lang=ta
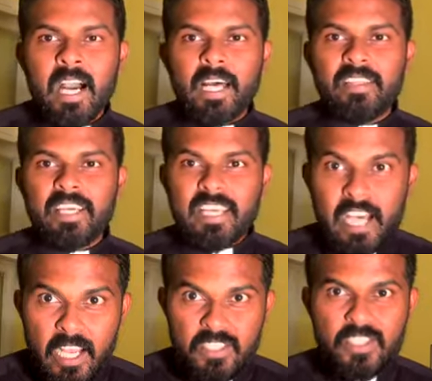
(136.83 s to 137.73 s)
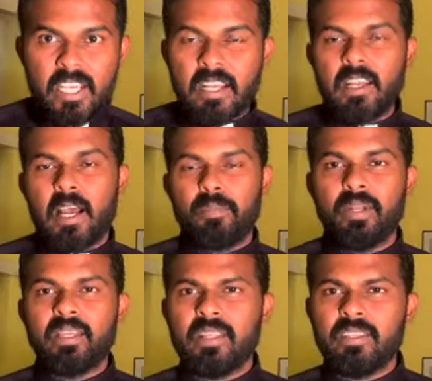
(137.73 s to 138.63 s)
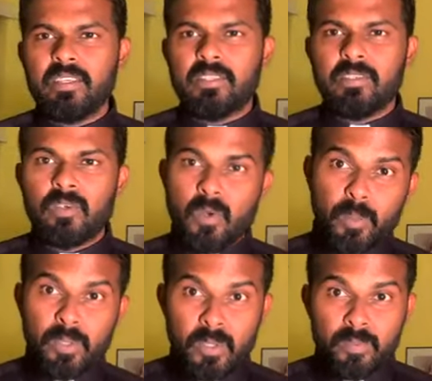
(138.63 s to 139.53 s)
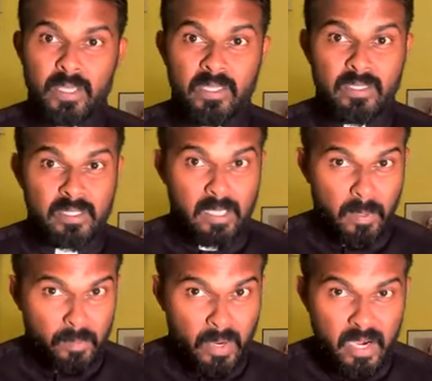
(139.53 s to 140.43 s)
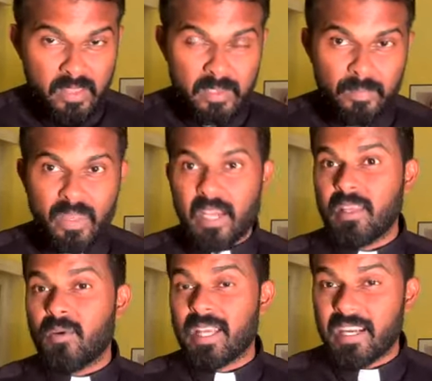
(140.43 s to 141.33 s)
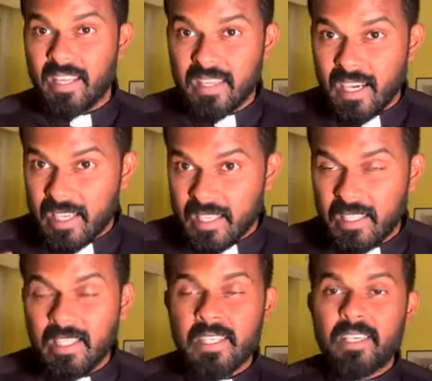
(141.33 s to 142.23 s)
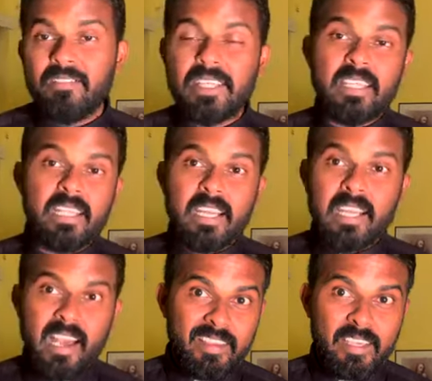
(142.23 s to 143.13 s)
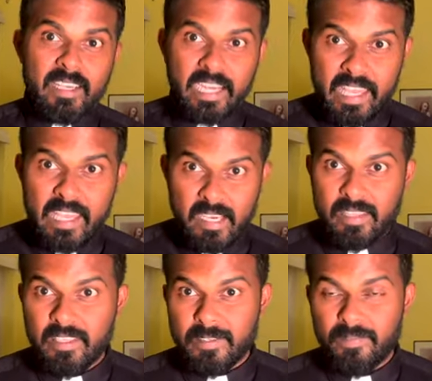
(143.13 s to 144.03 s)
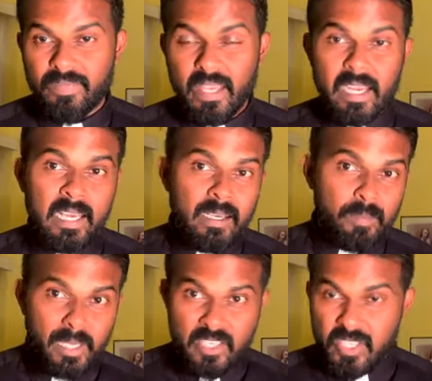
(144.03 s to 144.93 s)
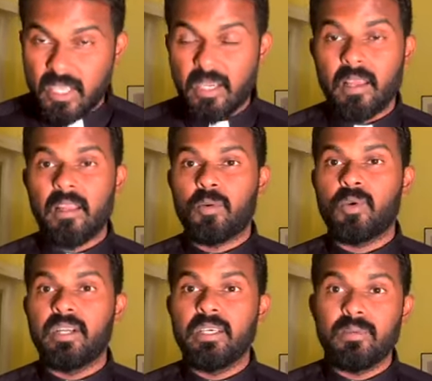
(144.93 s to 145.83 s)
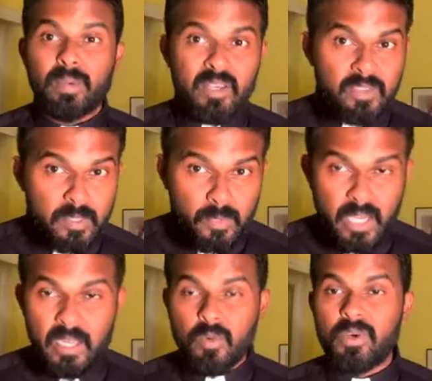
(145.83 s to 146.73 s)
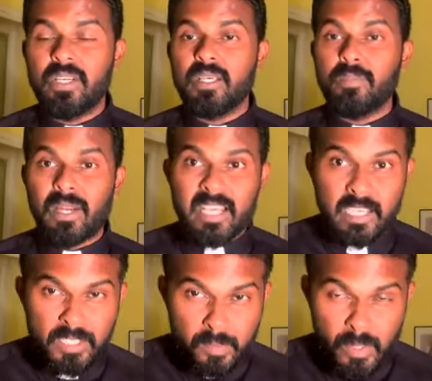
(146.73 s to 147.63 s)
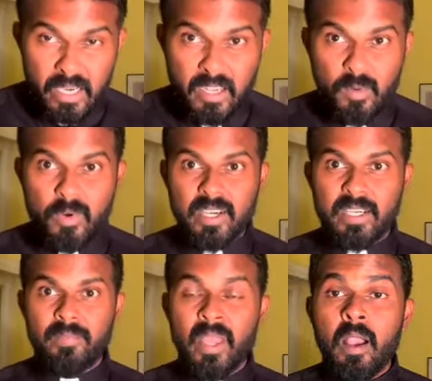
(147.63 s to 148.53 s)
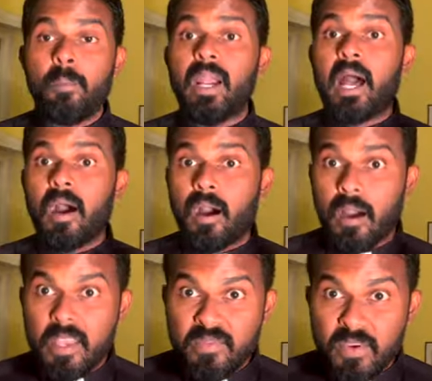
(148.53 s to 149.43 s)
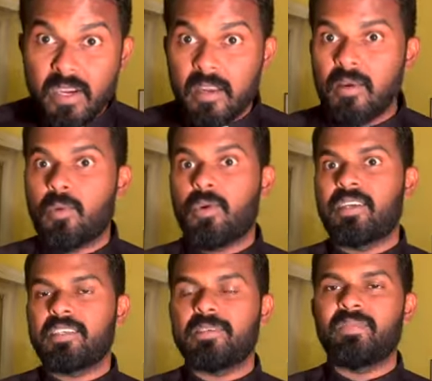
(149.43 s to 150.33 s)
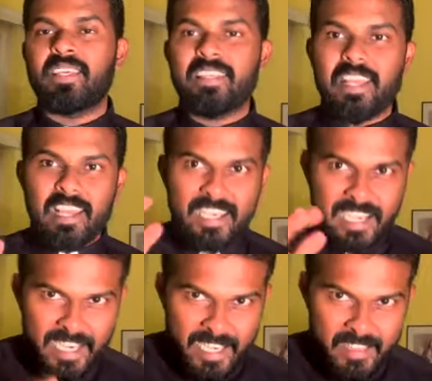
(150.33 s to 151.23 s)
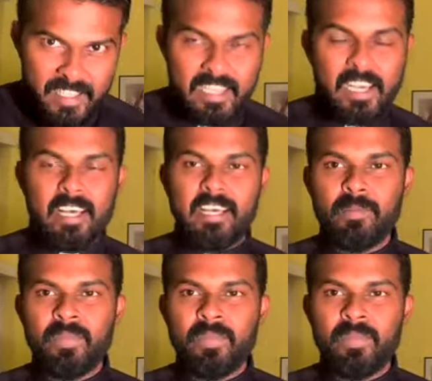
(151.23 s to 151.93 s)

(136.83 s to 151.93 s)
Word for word: அந்த காட்சிகள் அப்படிங்கிறது ரொம்ப ரொம்ப சிறப்பானது அது அவ்வளோ எளிதாக வத்திக்கான் அங்கீகரிக்காது ஏன்னா பல சிக்கல்களில் உண்டு பல விதிமுறைகள் உண்டு பல கட்டுப்பாடுகள் உண்டு பல ஆய்வுகள் உண்டு இதெல்லாம் கடந்து தான்